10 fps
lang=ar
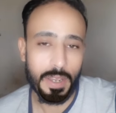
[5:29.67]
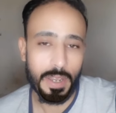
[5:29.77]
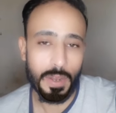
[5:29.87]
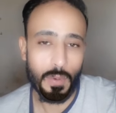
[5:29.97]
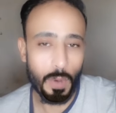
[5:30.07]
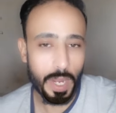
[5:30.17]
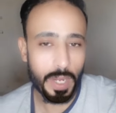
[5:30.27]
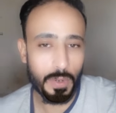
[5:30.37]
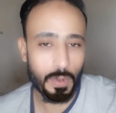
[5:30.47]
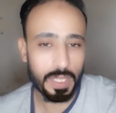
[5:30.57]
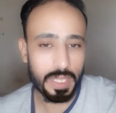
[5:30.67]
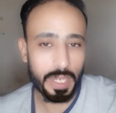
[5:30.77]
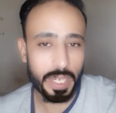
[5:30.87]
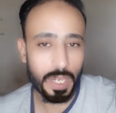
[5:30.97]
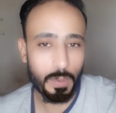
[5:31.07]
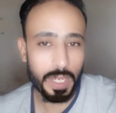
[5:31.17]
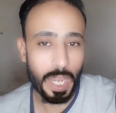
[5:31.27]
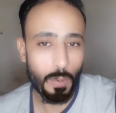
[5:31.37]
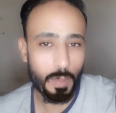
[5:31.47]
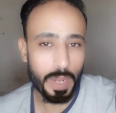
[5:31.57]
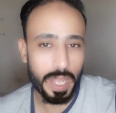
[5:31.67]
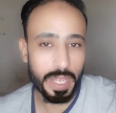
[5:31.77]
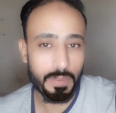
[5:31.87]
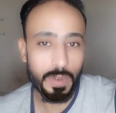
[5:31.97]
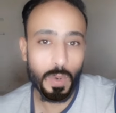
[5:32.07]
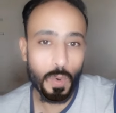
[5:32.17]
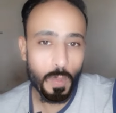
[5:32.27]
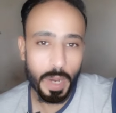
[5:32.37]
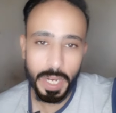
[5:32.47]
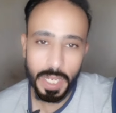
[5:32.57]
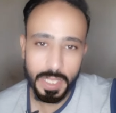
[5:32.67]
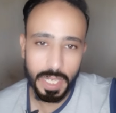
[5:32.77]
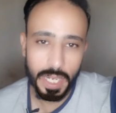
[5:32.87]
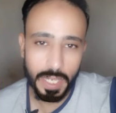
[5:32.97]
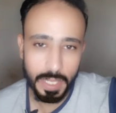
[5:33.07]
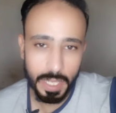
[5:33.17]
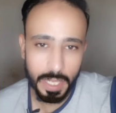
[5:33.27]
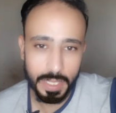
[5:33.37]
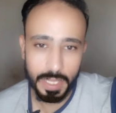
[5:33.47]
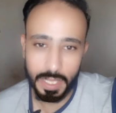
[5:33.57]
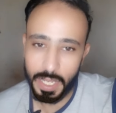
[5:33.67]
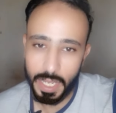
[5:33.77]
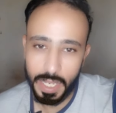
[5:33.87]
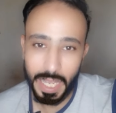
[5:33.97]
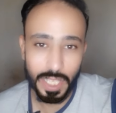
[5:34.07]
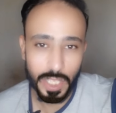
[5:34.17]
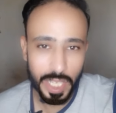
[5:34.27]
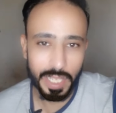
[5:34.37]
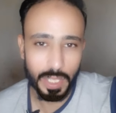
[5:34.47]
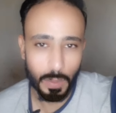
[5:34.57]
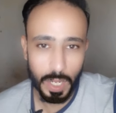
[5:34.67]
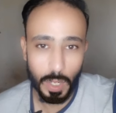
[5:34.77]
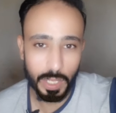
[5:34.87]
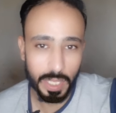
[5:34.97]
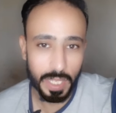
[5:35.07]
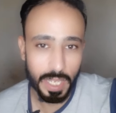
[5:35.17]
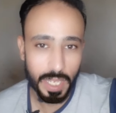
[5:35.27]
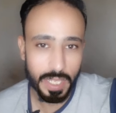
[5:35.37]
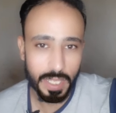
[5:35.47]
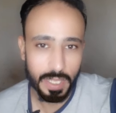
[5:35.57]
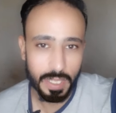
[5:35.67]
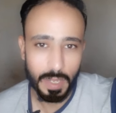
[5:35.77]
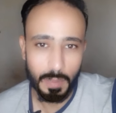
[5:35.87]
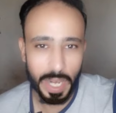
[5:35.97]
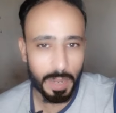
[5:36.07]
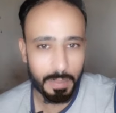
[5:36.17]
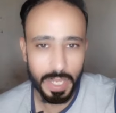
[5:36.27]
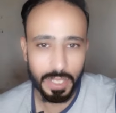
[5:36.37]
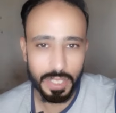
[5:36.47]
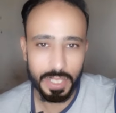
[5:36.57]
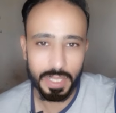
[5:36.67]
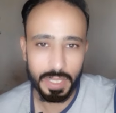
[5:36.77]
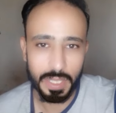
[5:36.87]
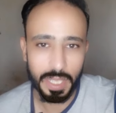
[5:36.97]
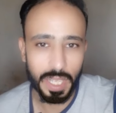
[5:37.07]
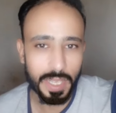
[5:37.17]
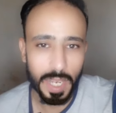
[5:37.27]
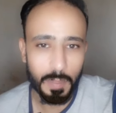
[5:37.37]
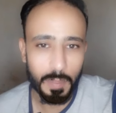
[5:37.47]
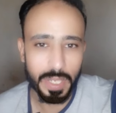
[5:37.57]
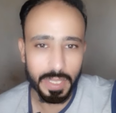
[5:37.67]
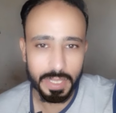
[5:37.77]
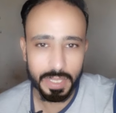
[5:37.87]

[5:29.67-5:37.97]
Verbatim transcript: وقال ان هو زملكاوي اول ما لقى ان في هجوم هيحصل على النادي الاهلي عشان يوقعوا النادي الاهلي ما كملش انت كملت